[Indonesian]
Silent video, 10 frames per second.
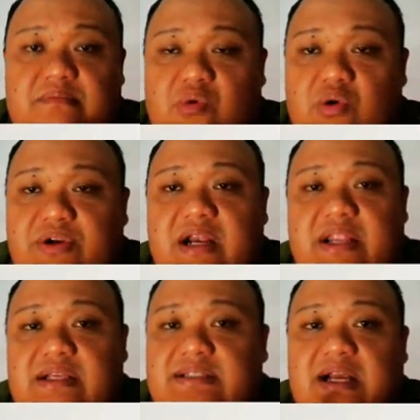modal
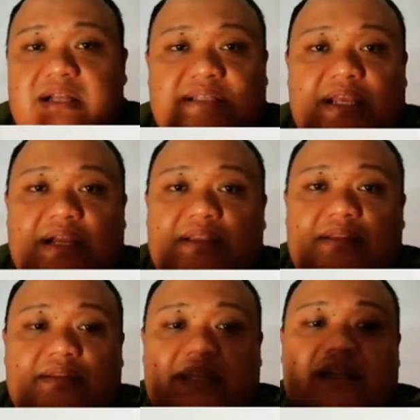yang sangat-sangat
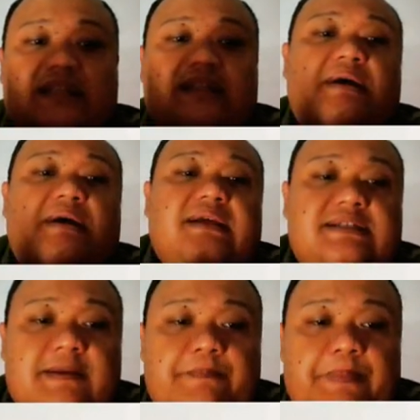tidak
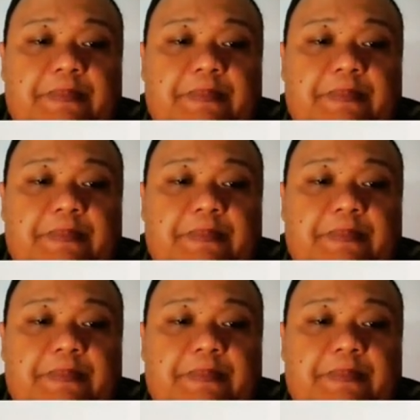terbatas.